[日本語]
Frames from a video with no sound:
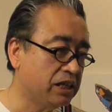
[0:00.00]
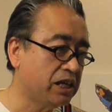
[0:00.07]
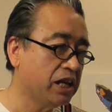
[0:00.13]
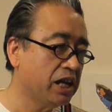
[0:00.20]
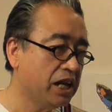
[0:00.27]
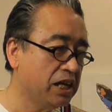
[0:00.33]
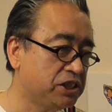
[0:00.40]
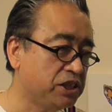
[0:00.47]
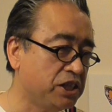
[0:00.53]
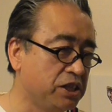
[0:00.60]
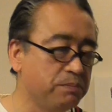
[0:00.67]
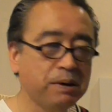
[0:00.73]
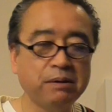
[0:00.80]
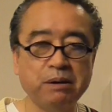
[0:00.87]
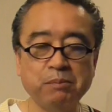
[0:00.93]
けし
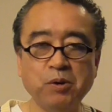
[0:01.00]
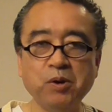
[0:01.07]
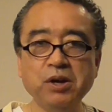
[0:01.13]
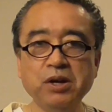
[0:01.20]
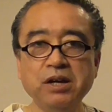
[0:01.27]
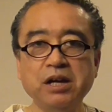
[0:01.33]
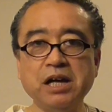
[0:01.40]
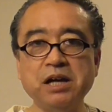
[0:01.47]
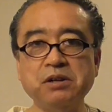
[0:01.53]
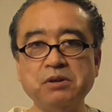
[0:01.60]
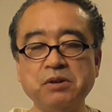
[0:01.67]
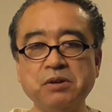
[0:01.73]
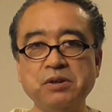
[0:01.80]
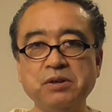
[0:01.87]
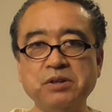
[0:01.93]
今はもうあ
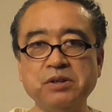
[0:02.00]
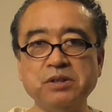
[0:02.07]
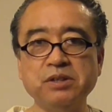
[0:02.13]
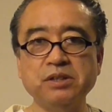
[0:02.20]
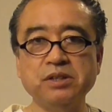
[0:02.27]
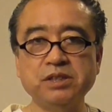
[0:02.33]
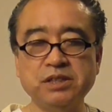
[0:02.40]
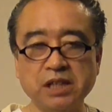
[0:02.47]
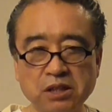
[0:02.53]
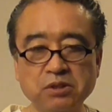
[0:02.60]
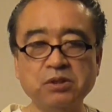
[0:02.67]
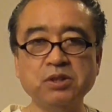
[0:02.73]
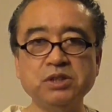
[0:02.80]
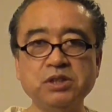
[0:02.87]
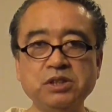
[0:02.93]
のちゃん
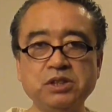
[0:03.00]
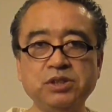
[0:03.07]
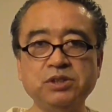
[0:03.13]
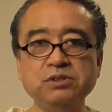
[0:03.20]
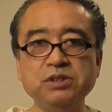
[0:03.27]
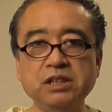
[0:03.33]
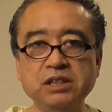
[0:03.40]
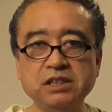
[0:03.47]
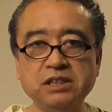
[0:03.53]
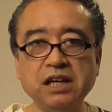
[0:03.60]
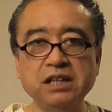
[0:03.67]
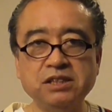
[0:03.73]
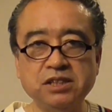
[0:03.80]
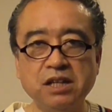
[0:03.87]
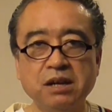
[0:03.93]
と注意さ
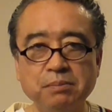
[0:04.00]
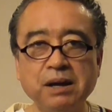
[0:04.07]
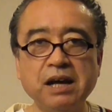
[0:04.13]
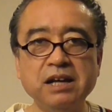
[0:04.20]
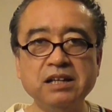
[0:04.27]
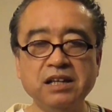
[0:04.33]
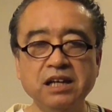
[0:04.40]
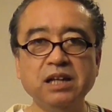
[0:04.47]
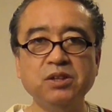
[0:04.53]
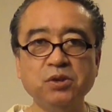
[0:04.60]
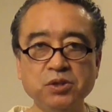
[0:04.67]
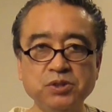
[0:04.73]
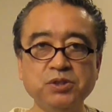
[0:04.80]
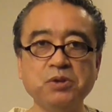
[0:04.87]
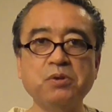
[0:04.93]
えすればいい
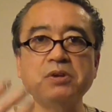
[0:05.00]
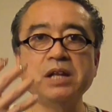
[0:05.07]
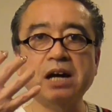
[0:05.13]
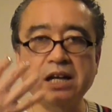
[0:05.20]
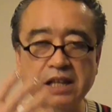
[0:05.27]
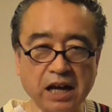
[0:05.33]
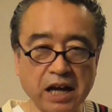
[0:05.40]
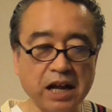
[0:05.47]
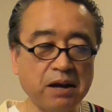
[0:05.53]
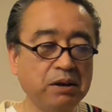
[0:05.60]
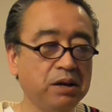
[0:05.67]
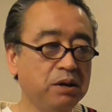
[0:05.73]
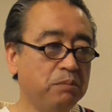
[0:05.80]
という世の中だから